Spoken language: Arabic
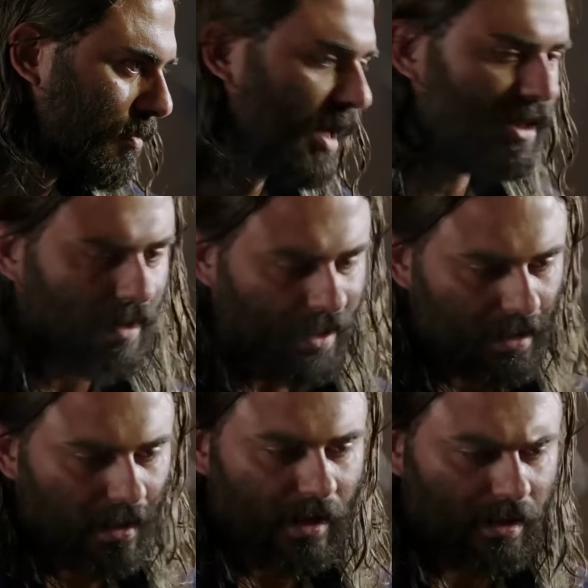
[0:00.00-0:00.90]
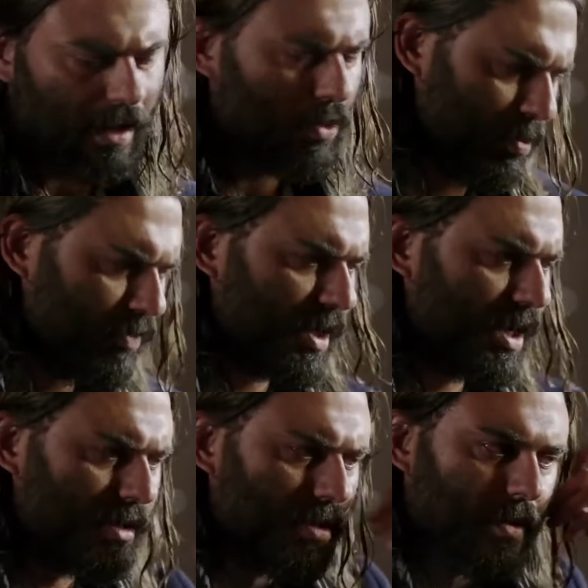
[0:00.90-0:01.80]
مع احتمالات الخطا
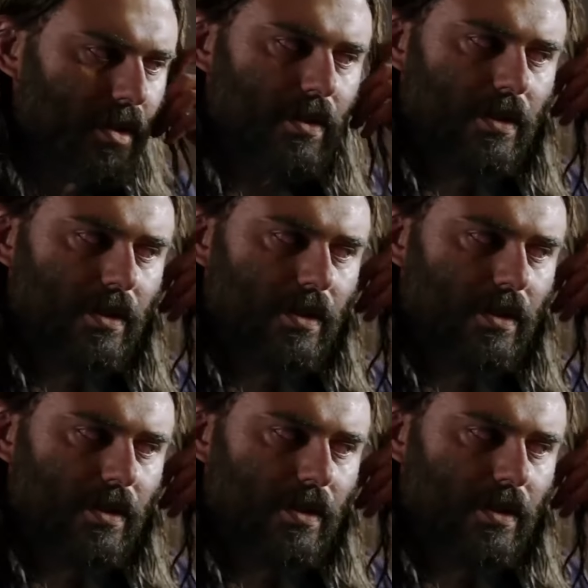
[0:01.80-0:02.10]
والمفاجآت طبعا